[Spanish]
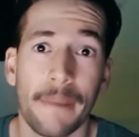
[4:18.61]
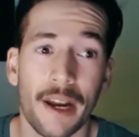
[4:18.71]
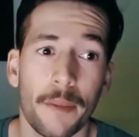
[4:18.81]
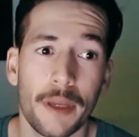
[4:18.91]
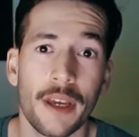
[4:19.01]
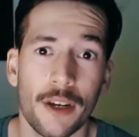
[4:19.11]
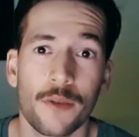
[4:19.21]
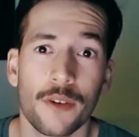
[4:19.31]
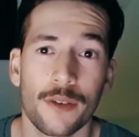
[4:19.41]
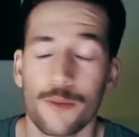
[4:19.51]
Para mí
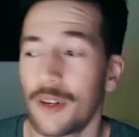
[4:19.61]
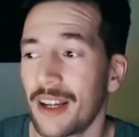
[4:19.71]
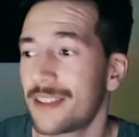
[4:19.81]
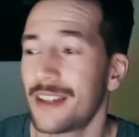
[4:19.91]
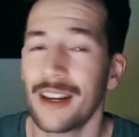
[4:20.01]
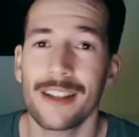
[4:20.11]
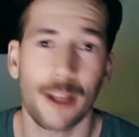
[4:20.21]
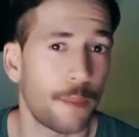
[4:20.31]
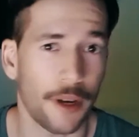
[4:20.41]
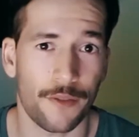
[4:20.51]
era una
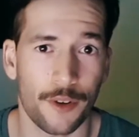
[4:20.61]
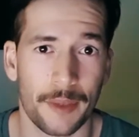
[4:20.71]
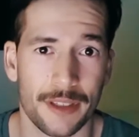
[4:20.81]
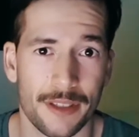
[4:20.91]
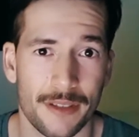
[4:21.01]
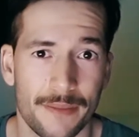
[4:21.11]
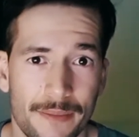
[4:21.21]
excelente performance.